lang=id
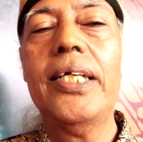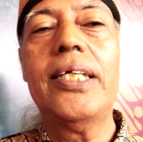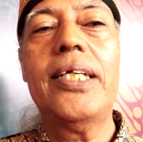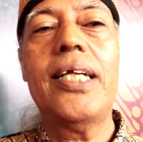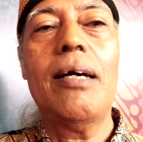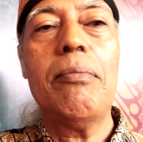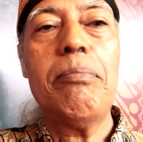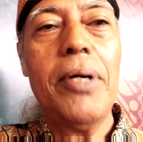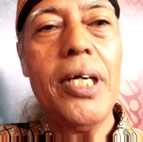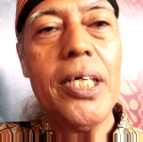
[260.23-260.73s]

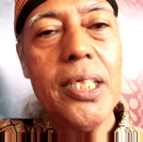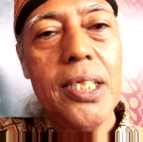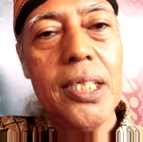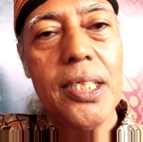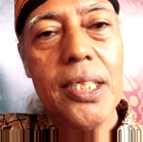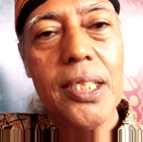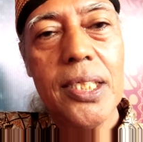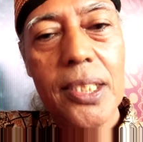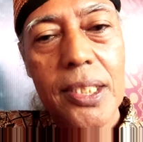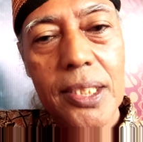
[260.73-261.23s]
dapat
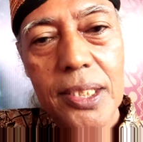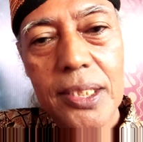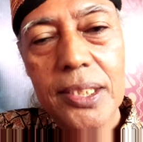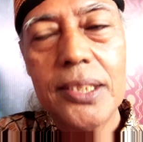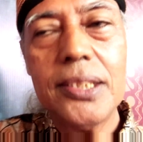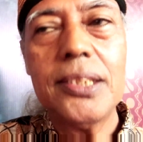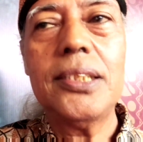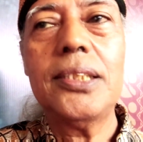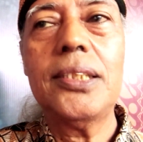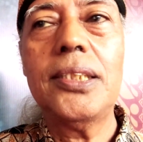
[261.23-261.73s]

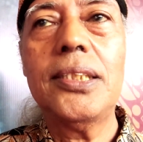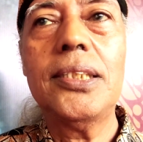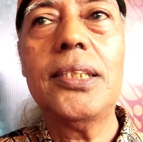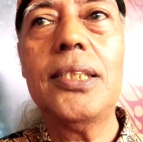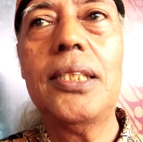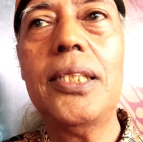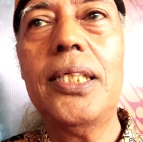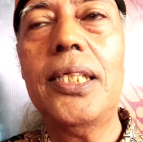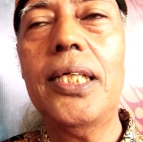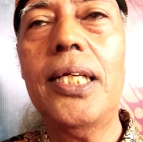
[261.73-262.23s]

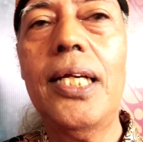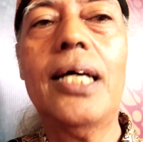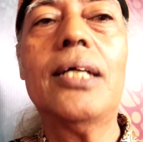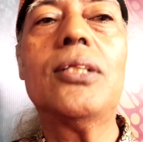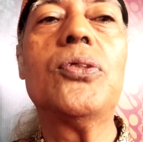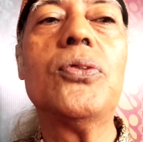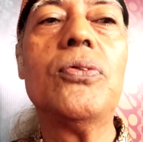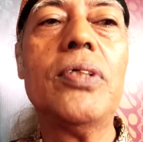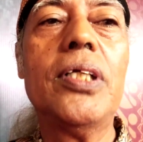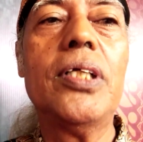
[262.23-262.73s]
uh,
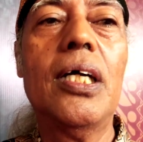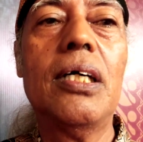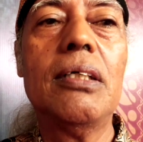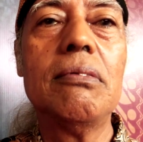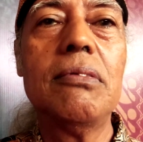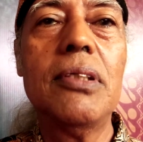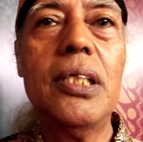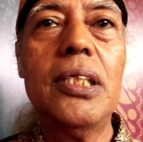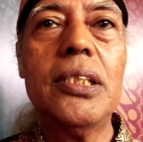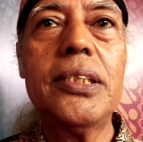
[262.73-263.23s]
duni
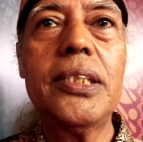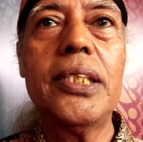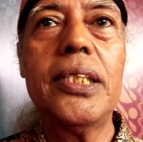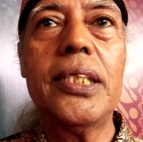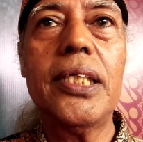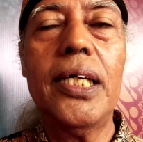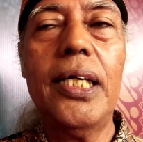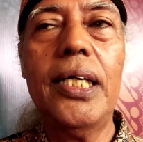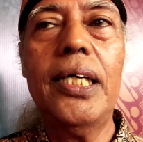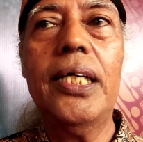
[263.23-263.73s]
Allah
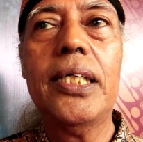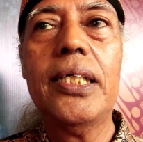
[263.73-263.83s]
sehingga